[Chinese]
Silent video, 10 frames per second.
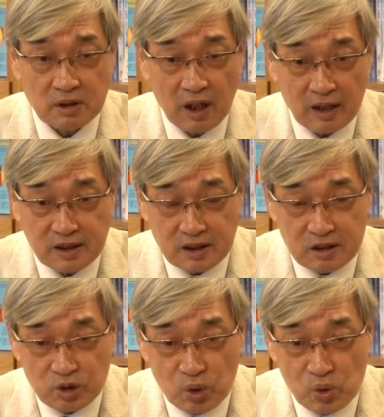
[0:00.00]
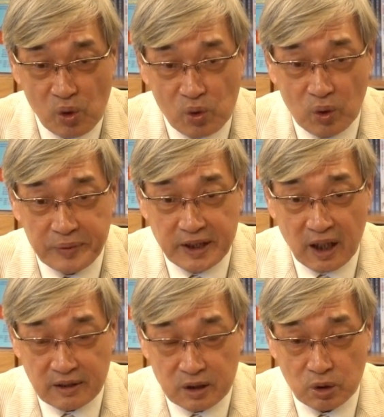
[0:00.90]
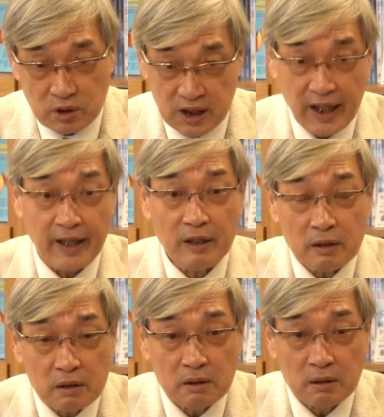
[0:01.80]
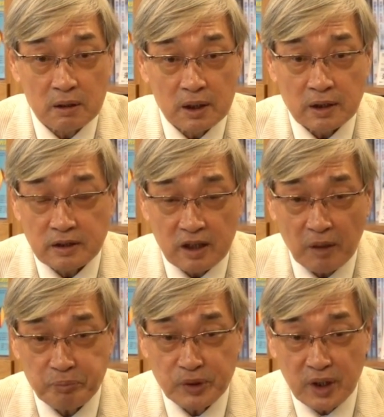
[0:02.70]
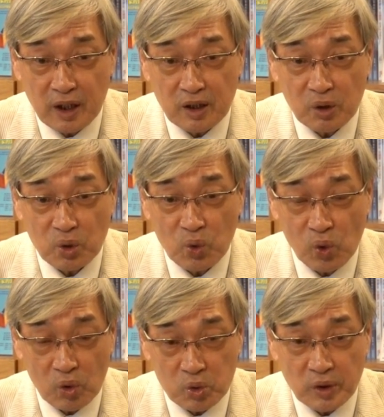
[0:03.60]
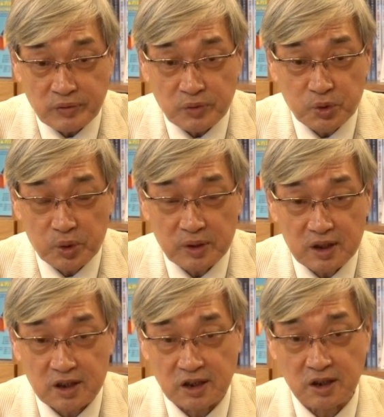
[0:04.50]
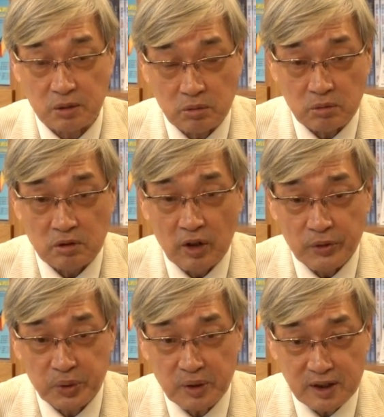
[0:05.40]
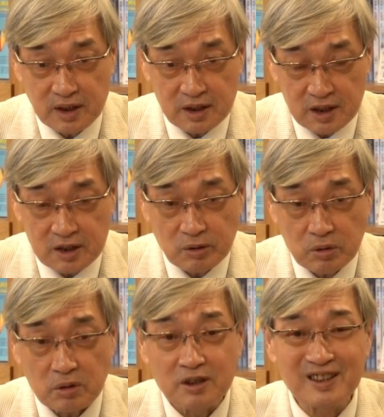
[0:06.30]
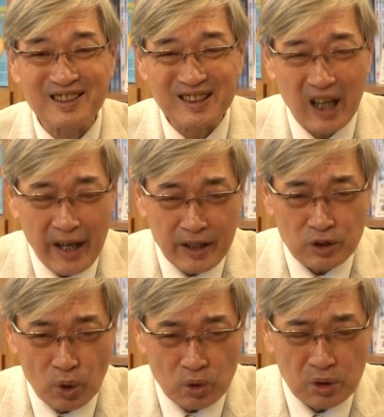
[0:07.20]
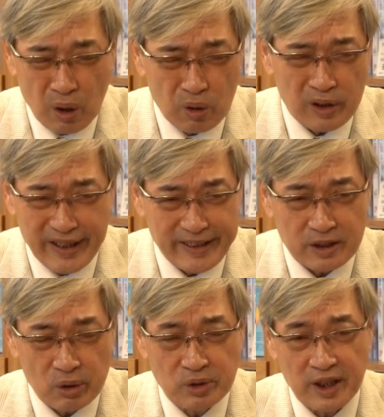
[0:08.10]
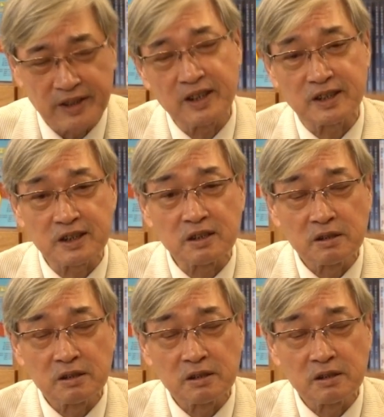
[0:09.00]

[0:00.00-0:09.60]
他只是中国国民党的总裁，他不能够过问军事事务，军事事务是代总统李宗仁的事。